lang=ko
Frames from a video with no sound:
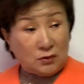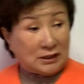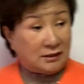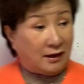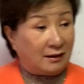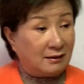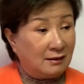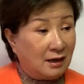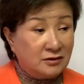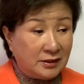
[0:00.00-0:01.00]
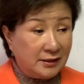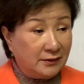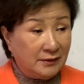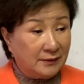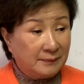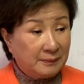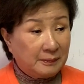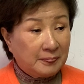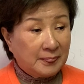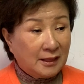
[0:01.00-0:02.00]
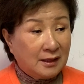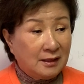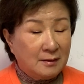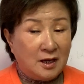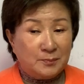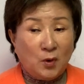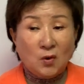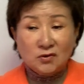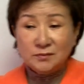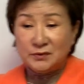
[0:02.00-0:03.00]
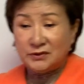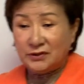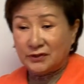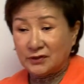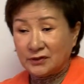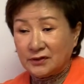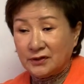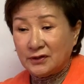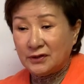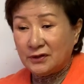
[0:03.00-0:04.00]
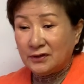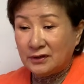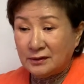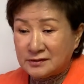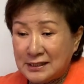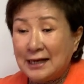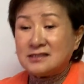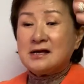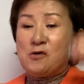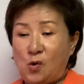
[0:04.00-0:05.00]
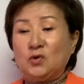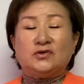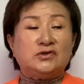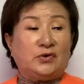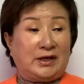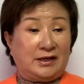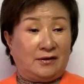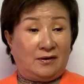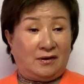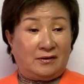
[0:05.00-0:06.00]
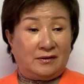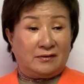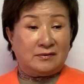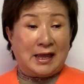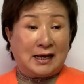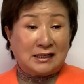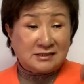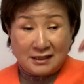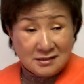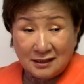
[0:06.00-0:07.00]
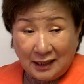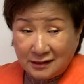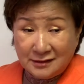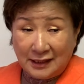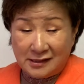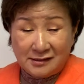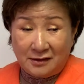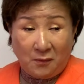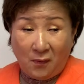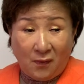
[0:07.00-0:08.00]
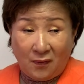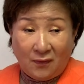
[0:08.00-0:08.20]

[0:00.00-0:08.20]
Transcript: 똑같아. 안 그래요? 복음은 찾아오는 거예요. 내가 찾아가는 게 아니라고.